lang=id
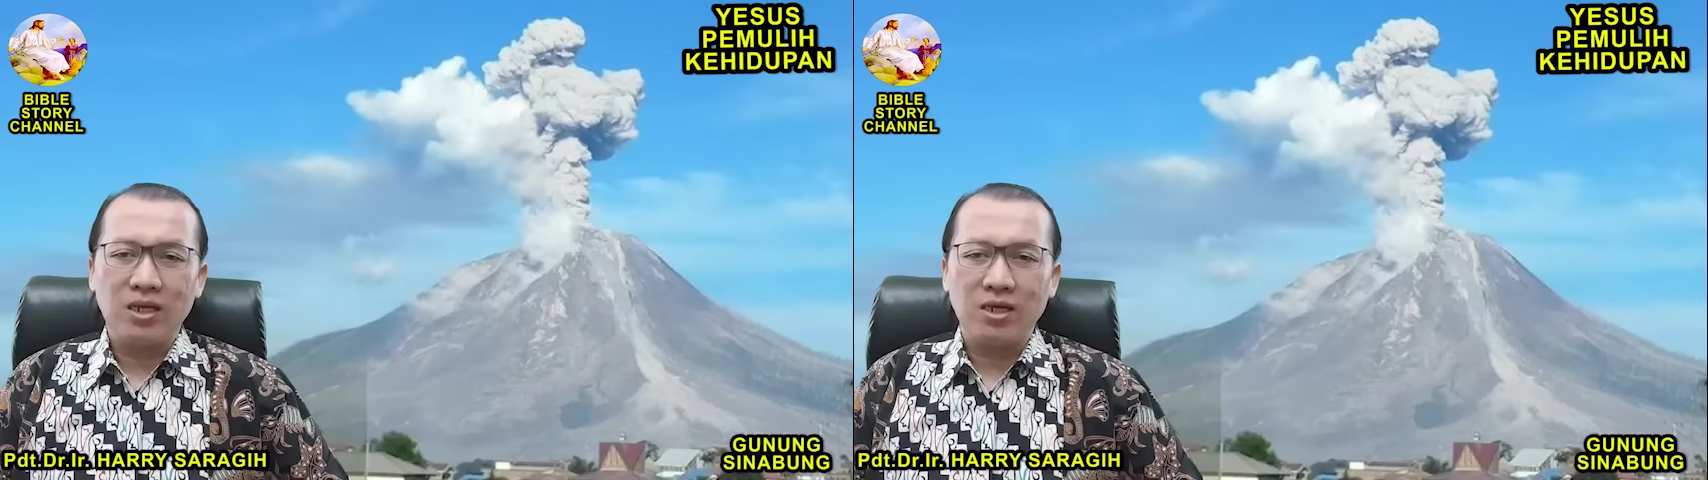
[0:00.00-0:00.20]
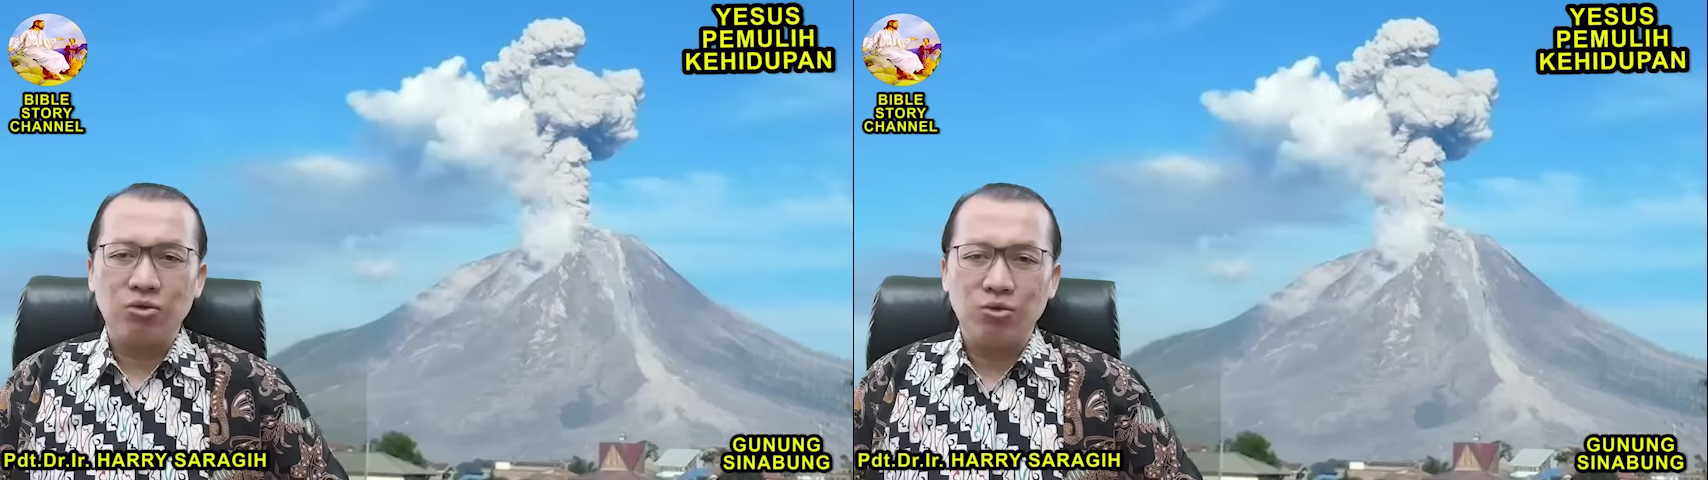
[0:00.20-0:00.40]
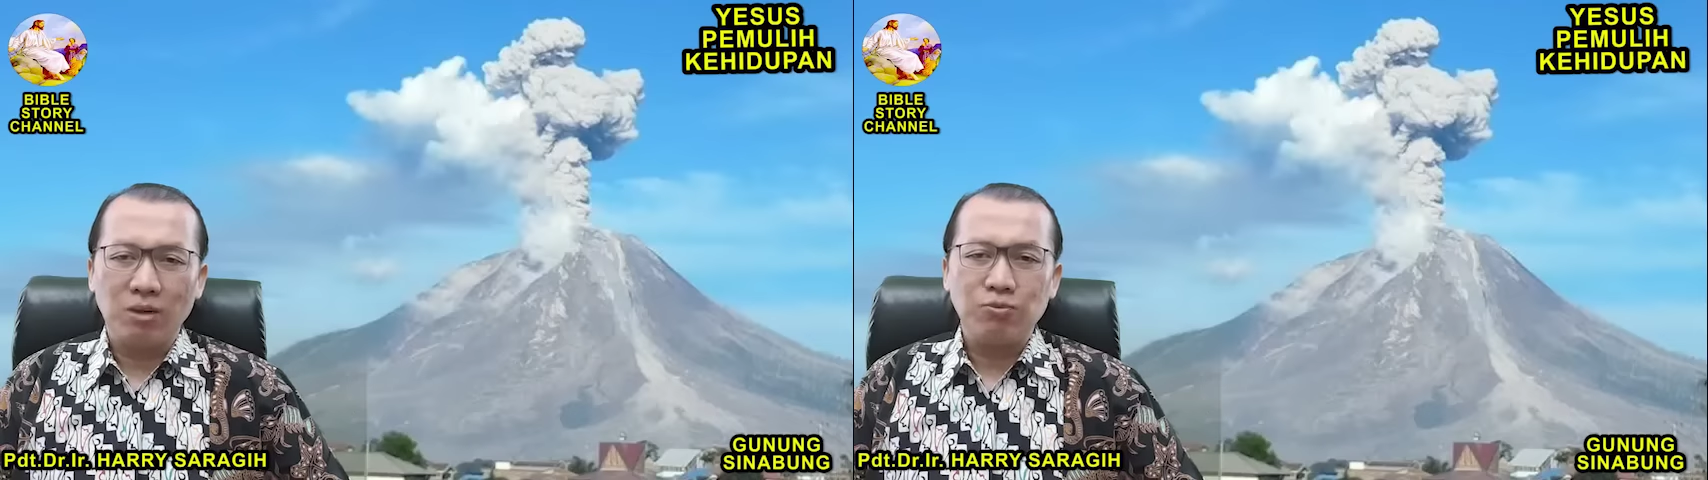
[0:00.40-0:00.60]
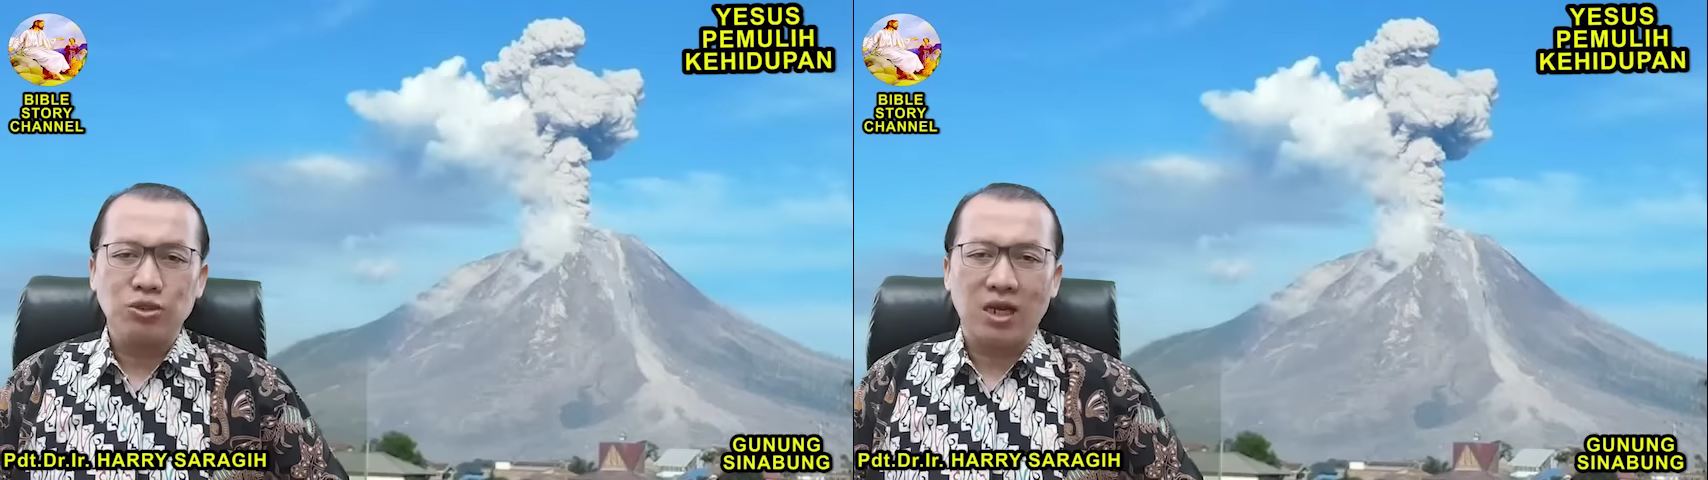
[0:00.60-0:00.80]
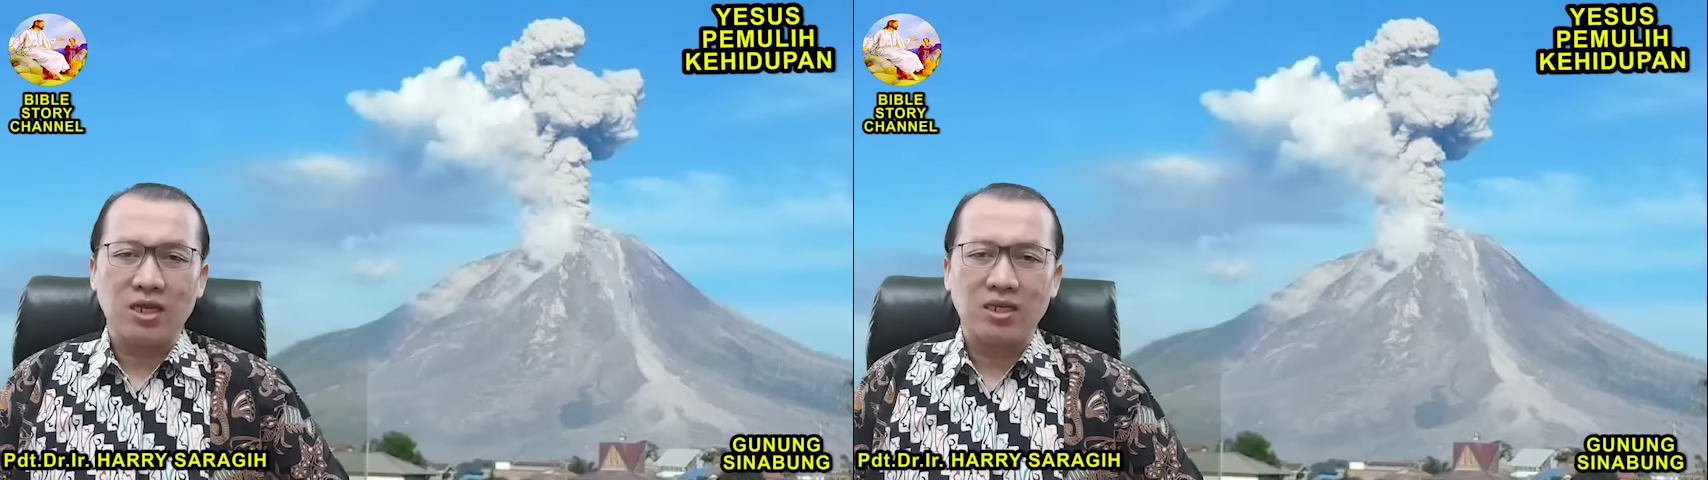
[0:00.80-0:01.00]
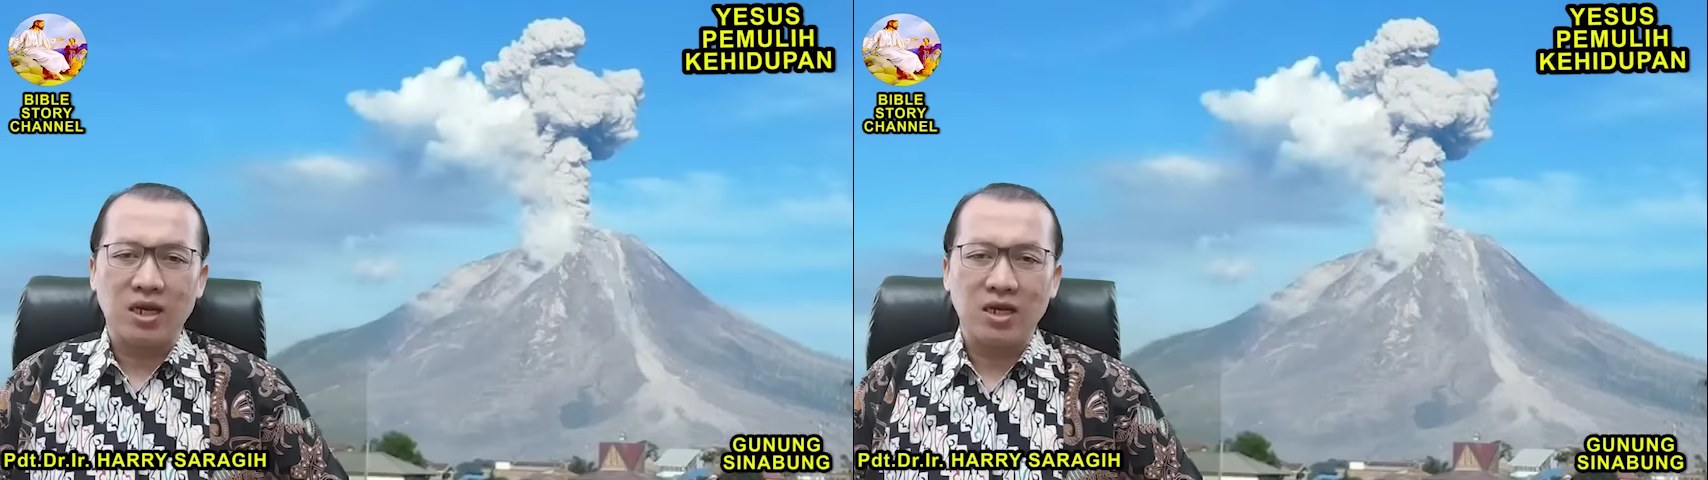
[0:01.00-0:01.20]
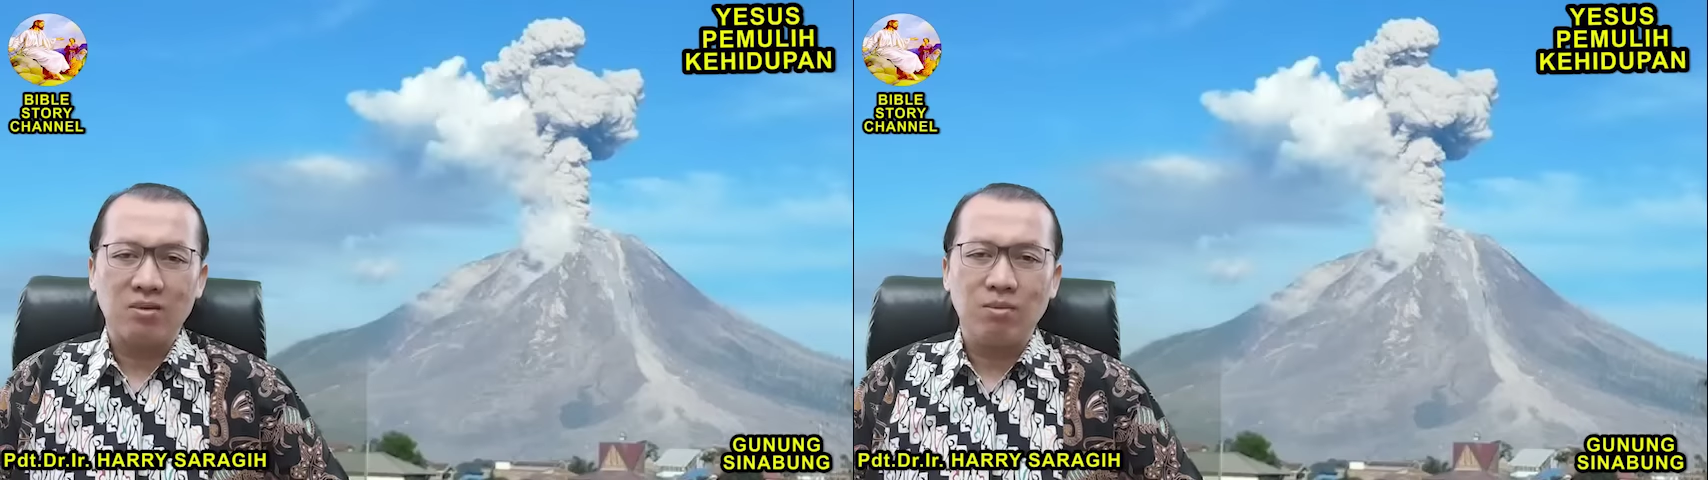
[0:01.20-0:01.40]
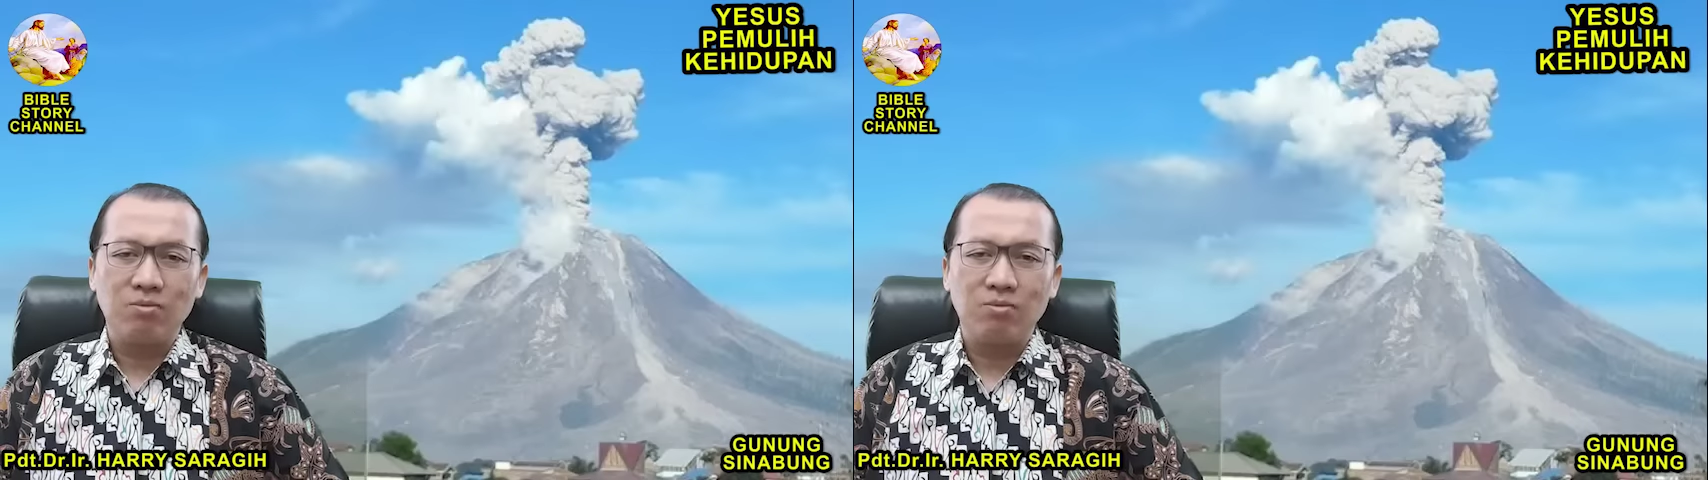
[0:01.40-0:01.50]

dan dua putranya